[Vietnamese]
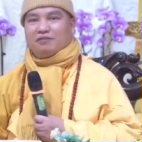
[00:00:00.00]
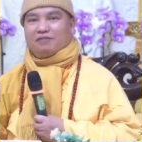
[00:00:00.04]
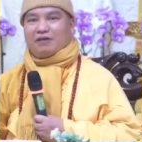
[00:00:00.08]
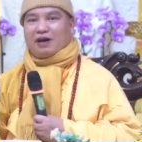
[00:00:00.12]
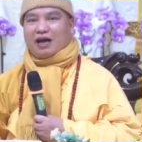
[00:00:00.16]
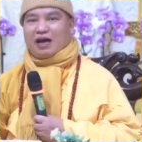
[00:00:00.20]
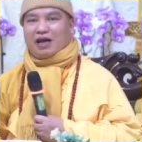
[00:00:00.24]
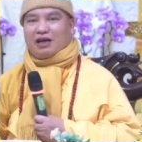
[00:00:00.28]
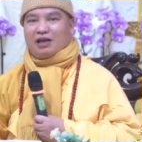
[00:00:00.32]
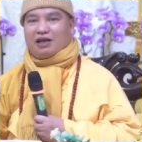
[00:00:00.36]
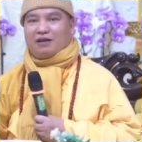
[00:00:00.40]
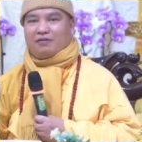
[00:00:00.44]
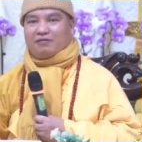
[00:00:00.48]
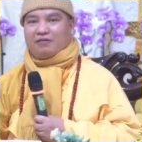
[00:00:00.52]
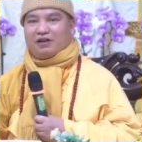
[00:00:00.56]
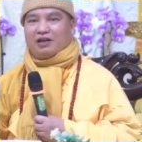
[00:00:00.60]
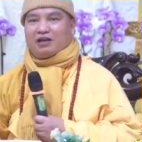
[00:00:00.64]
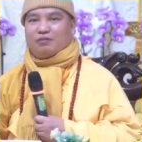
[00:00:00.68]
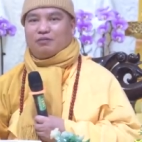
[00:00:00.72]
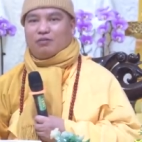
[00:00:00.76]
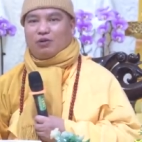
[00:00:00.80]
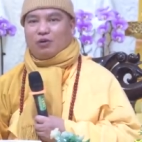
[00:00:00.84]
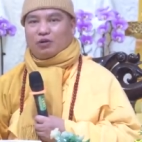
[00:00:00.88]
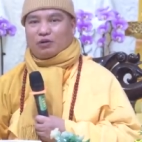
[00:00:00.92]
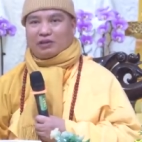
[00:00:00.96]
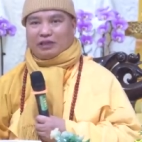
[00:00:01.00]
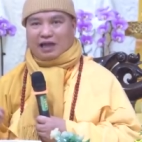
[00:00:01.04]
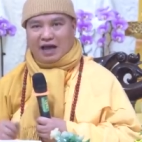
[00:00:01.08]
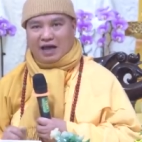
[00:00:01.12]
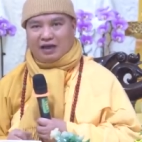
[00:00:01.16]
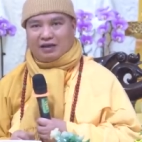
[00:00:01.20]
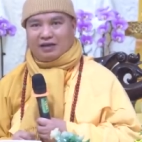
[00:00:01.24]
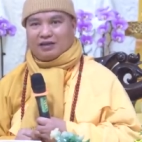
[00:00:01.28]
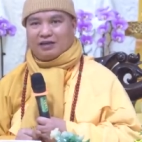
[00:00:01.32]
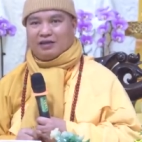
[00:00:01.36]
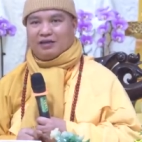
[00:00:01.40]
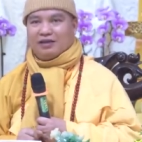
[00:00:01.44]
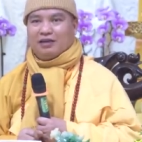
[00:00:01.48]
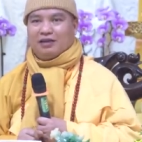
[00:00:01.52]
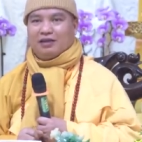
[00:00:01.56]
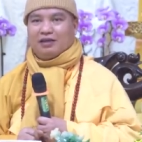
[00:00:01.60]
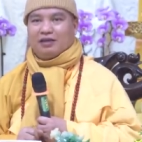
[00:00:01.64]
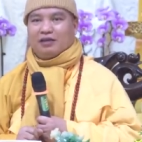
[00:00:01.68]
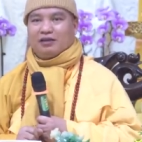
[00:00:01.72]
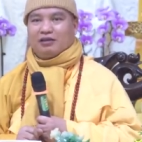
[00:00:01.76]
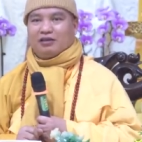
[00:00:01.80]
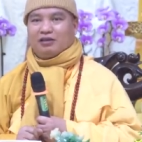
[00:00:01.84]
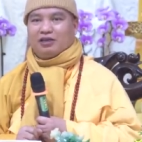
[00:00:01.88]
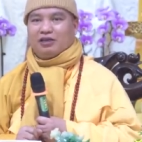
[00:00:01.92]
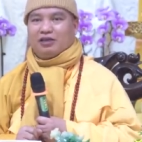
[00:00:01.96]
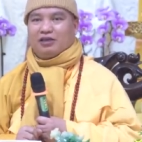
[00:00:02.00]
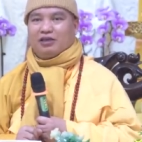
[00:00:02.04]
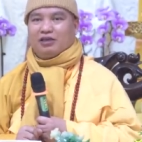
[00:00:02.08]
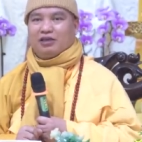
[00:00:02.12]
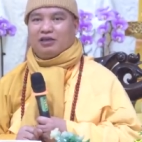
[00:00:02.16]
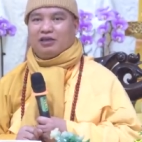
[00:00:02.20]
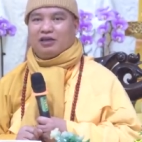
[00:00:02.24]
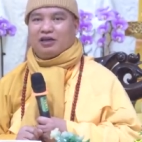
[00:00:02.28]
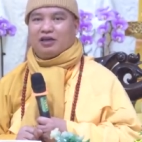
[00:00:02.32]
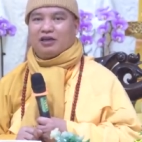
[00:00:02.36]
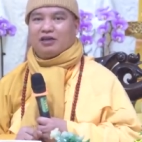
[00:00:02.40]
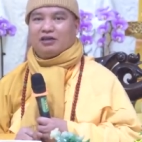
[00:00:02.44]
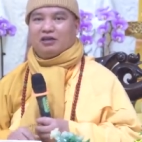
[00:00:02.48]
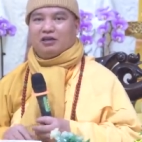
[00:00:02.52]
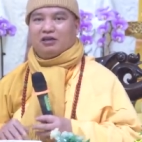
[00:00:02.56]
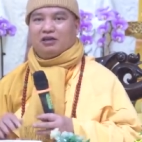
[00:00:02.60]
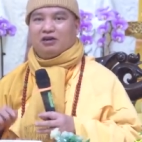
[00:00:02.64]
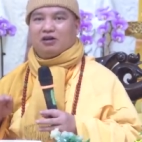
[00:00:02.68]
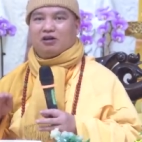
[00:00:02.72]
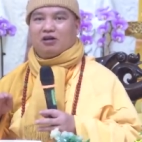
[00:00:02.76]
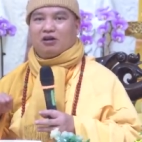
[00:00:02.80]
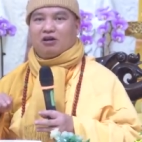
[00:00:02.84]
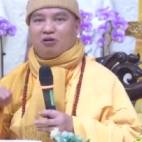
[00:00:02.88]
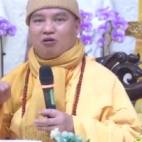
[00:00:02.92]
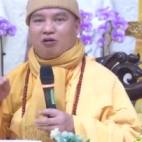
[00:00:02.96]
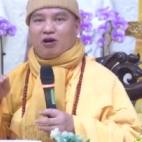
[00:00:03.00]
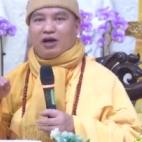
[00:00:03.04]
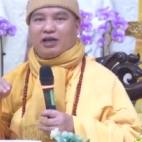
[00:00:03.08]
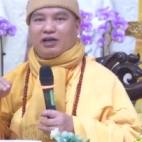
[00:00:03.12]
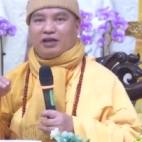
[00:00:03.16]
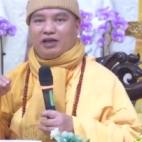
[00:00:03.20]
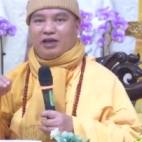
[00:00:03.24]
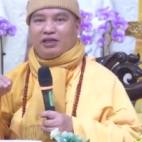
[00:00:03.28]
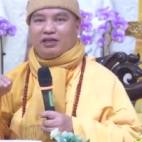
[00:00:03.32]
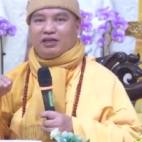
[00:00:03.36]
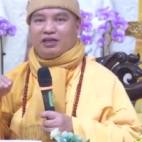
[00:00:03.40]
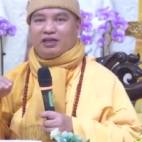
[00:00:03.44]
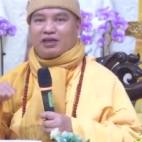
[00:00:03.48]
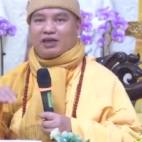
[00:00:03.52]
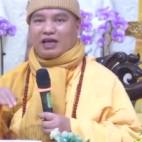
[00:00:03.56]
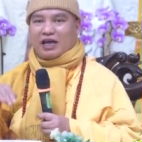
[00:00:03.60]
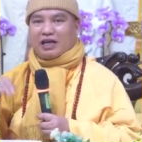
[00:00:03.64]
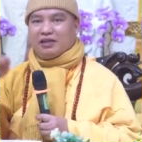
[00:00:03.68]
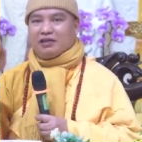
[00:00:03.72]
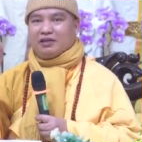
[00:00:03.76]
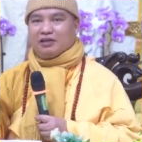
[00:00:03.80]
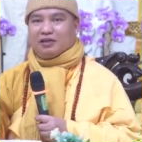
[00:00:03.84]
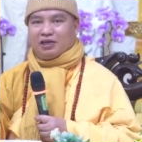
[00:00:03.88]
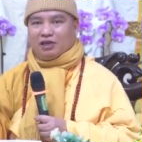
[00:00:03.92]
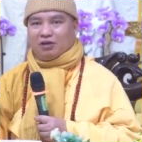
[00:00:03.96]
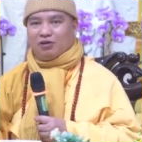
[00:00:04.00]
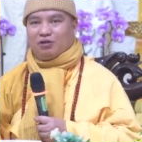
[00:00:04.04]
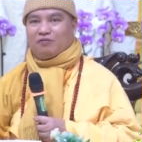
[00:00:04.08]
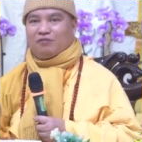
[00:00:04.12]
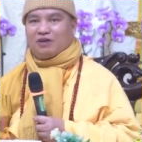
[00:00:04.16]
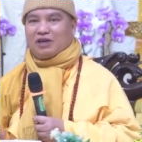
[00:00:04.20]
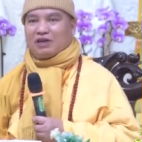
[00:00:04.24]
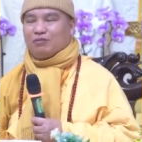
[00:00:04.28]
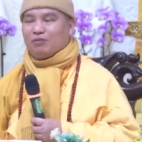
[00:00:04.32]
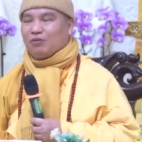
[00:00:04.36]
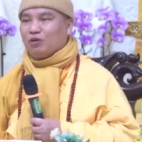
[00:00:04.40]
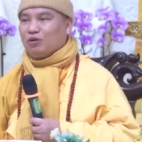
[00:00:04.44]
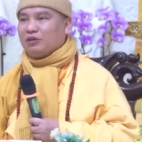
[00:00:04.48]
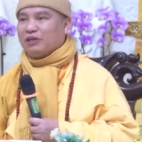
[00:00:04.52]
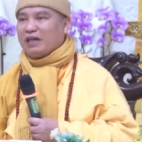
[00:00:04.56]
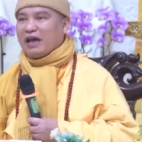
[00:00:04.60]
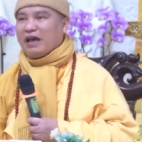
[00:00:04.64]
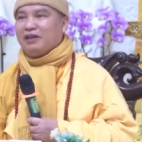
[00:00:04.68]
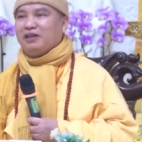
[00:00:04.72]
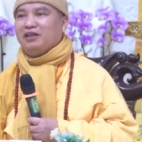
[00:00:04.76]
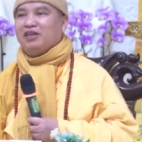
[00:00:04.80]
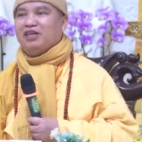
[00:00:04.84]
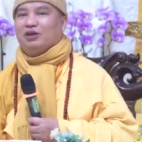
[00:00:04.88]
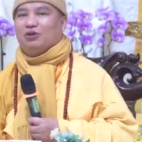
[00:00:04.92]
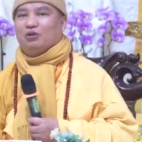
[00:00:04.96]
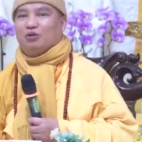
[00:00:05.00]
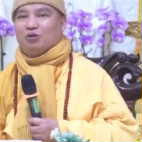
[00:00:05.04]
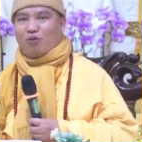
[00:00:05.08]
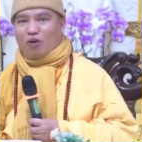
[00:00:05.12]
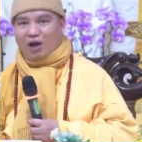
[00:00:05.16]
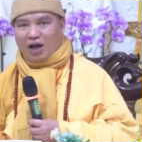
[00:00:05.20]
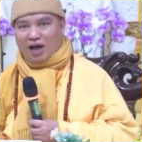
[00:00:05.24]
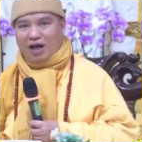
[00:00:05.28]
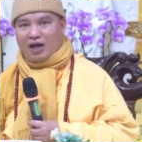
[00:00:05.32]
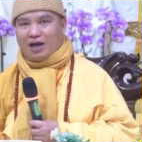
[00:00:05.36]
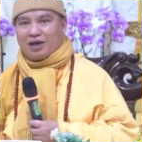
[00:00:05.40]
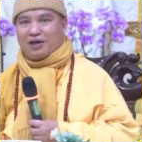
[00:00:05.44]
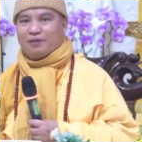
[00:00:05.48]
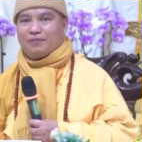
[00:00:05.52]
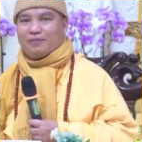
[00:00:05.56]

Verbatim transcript: phải là phật bồ tát thì à, đừng có nói đến gì cảnh giới của phật bồ tát nhiều quá